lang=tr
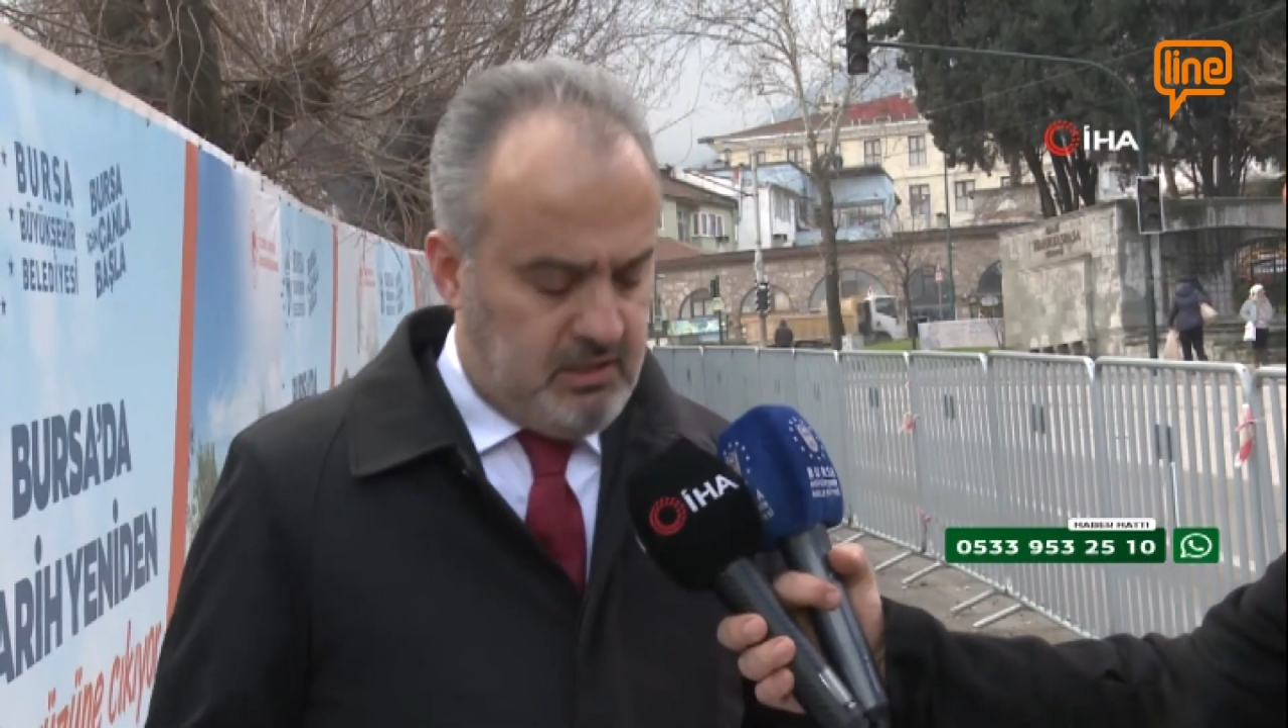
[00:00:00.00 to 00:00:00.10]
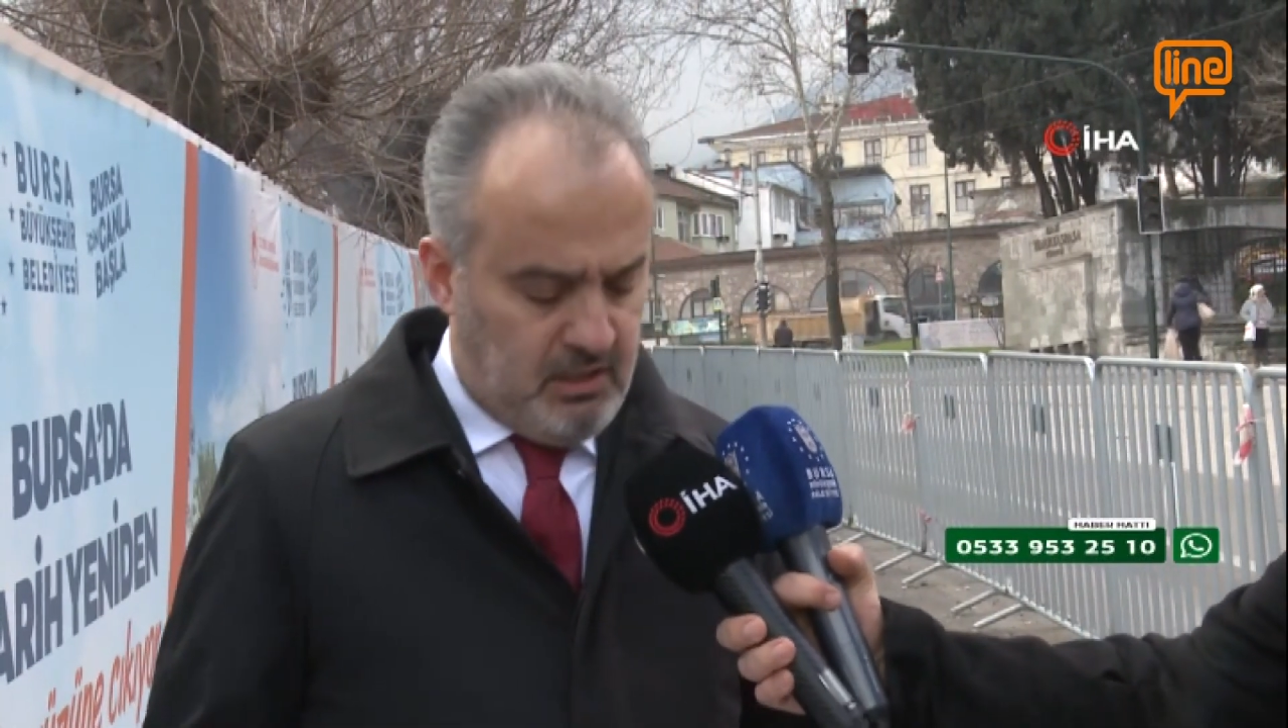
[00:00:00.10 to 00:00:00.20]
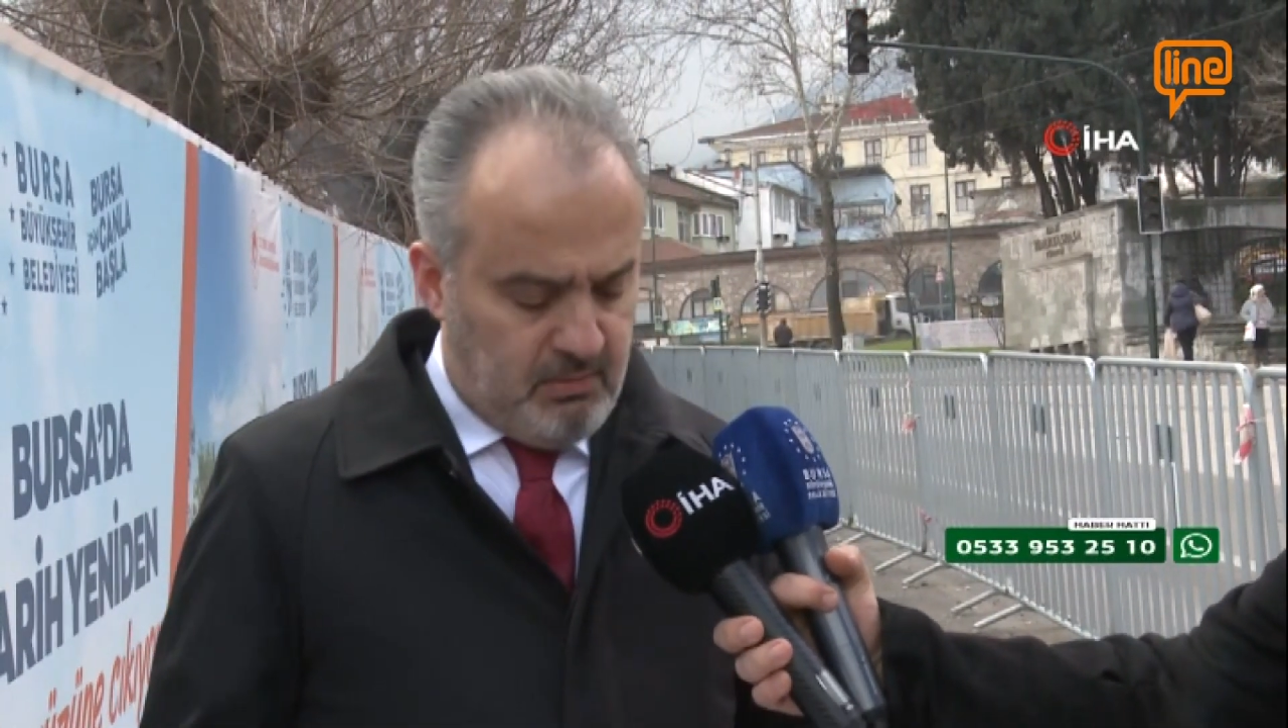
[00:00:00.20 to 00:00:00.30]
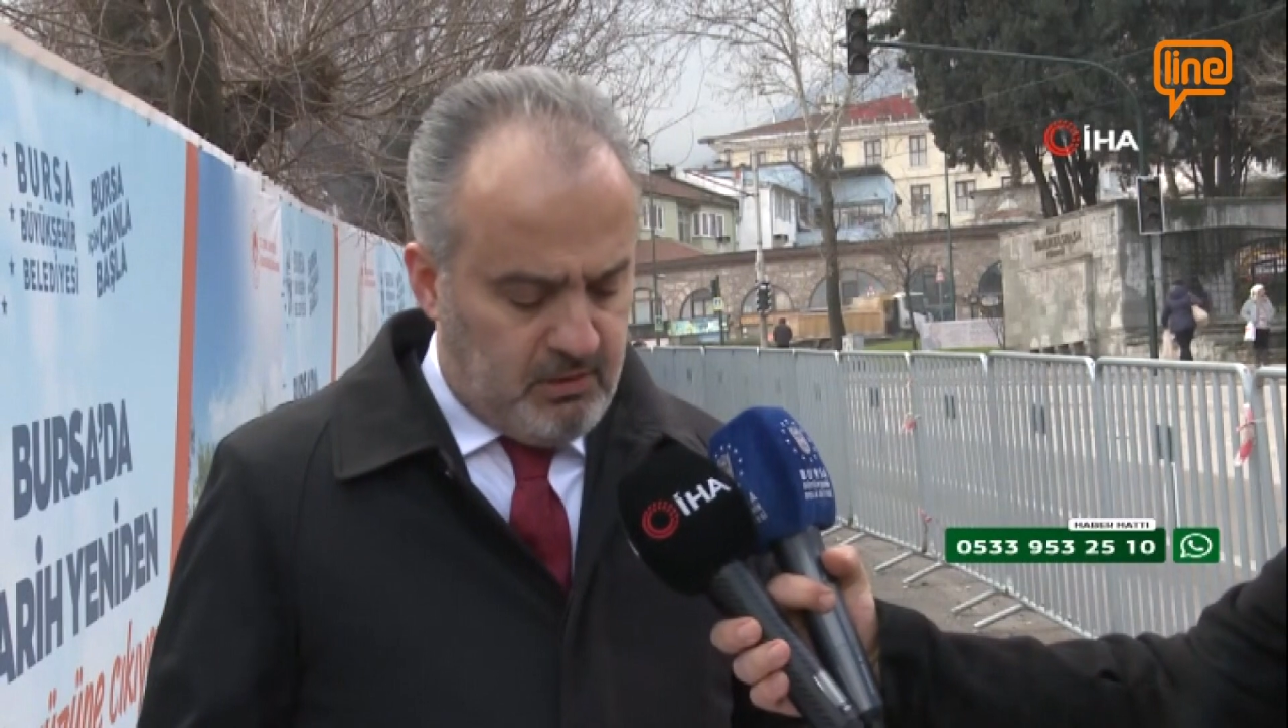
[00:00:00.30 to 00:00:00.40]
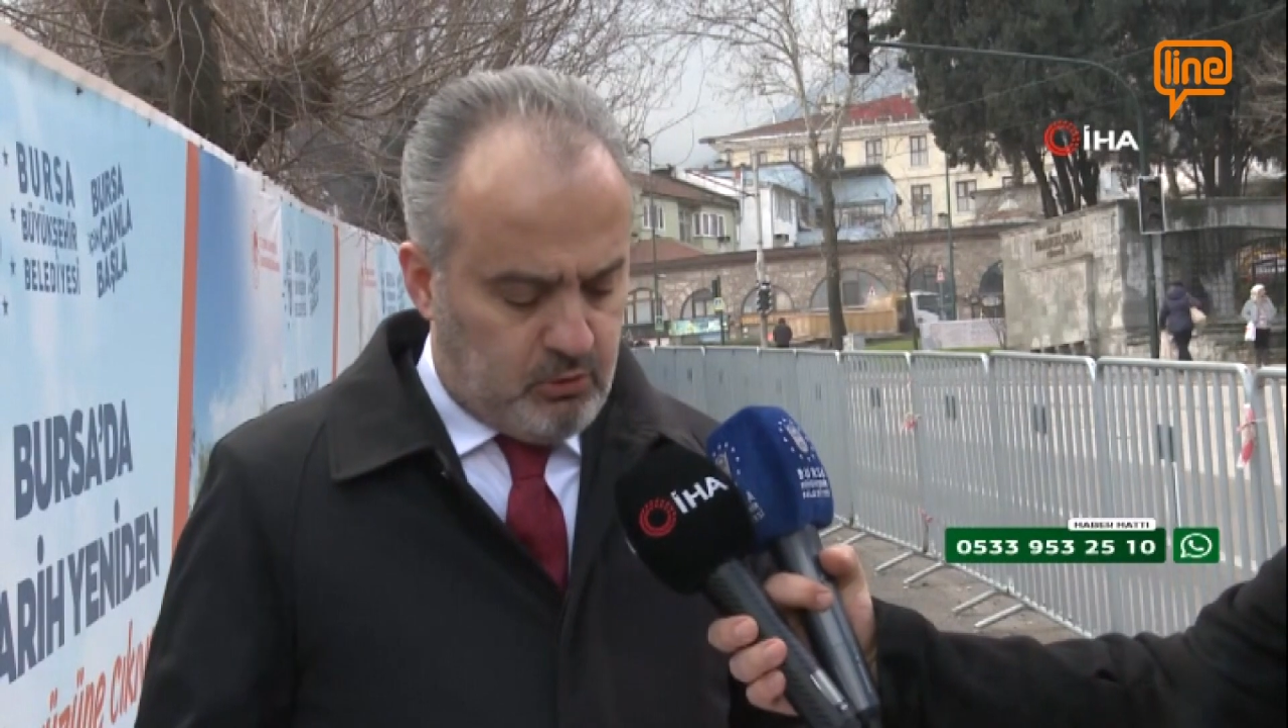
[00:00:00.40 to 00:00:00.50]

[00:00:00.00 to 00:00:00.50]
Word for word: demir